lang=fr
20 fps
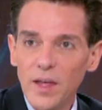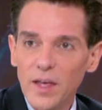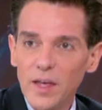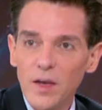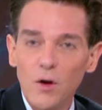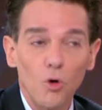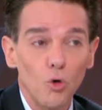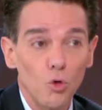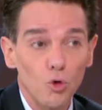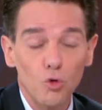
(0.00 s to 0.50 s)
Et
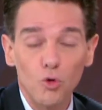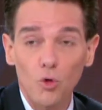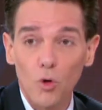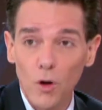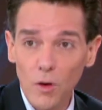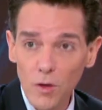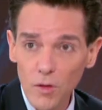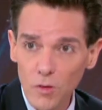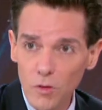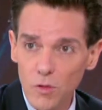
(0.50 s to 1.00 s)
en
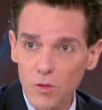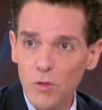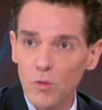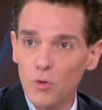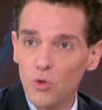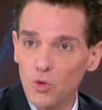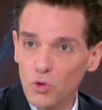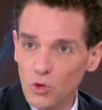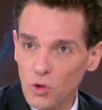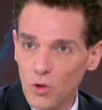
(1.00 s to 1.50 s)
l'occurrence,
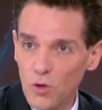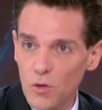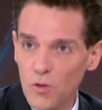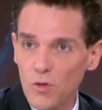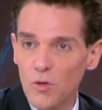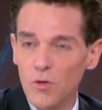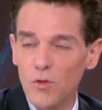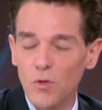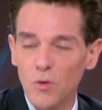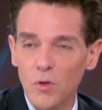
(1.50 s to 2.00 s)
le
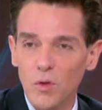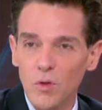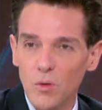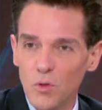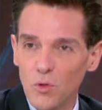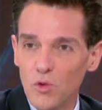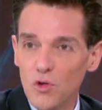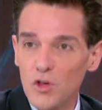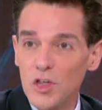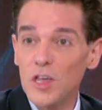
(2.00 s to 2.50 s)
trust,
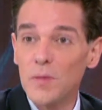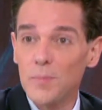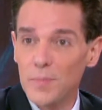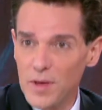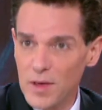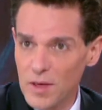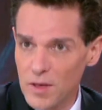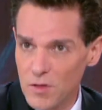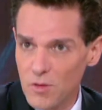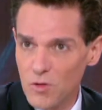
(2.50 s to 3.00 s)
le JPS
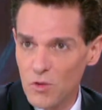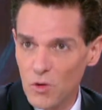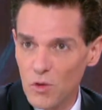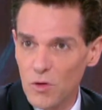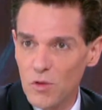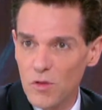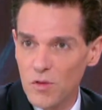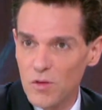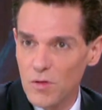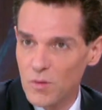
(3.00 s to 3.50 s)

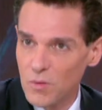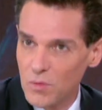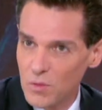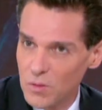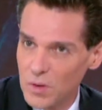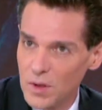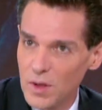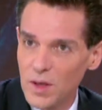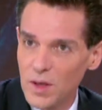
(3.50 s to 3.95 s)
euh, euh, Trust,